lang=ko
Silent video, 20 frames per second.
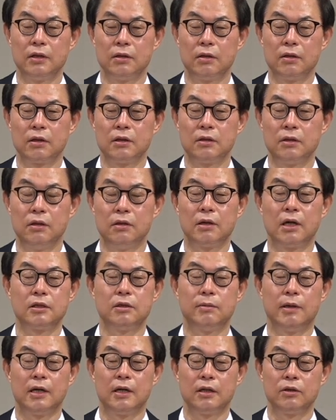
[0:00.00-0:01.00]
너 글로 가지
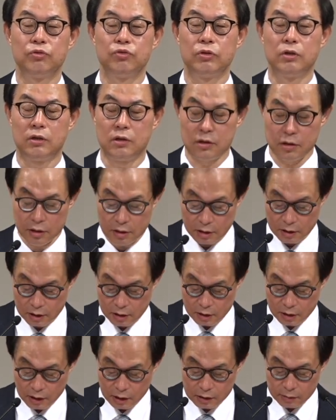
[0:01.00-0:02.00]
마, 죽어.
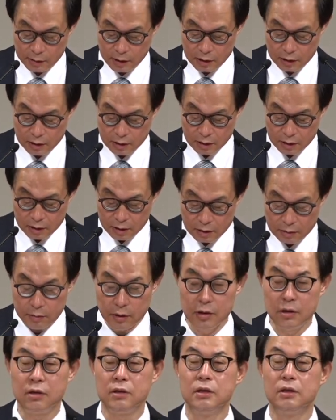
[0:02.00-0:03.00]
이렇게 하지 마. 뭐
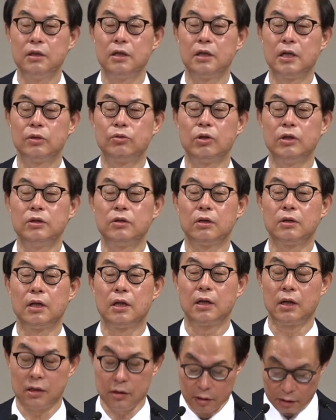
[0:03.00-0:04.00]
이런 일들이 계속
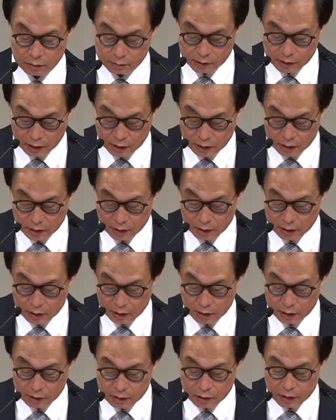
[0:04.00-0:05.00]
있었다라는 것입니다.
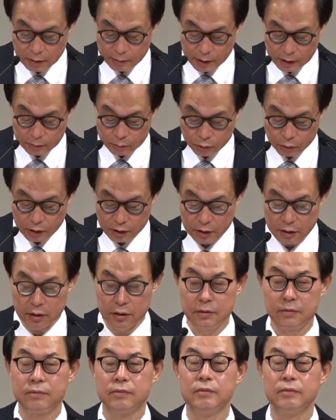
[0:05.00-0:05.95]
예, 그게 바로 뭐예요?